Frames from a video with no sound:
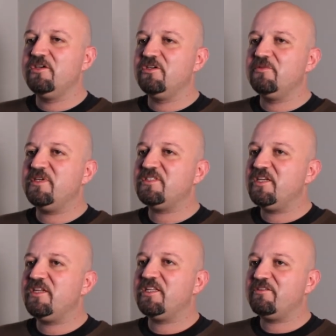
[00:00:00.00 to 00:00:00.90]
e,
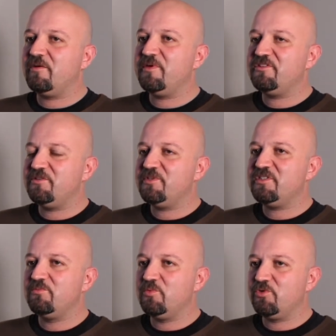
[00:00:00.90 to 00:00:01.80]
mesleğine devam
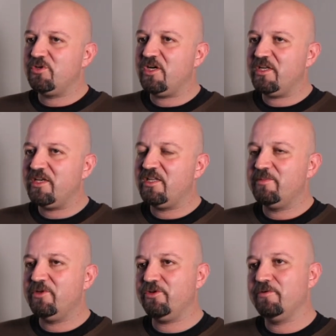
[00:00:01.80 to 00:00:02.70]
ettirmesi mümkün hale
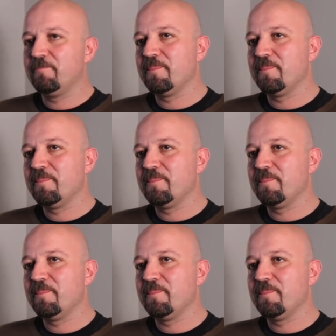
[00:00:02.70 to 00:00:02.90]
gelebiliyor.